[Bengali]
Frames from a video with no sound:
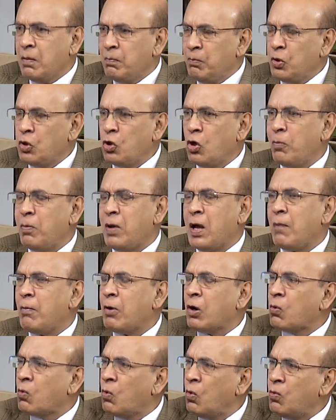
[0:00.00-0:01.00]
বিধবা
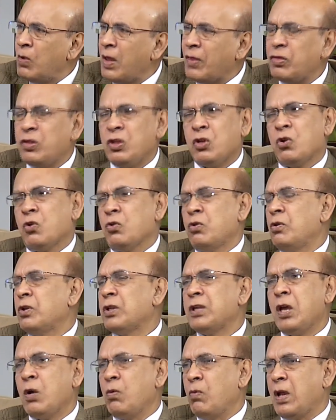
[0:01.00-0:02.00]
আমার কোনো আত্মীয় স্বজন
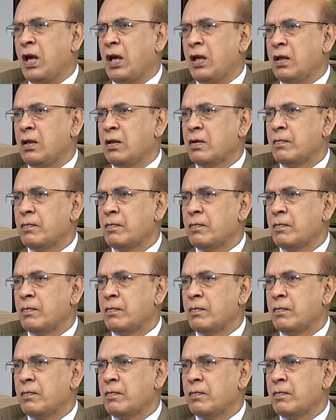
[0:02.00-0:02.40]
কেউ নাই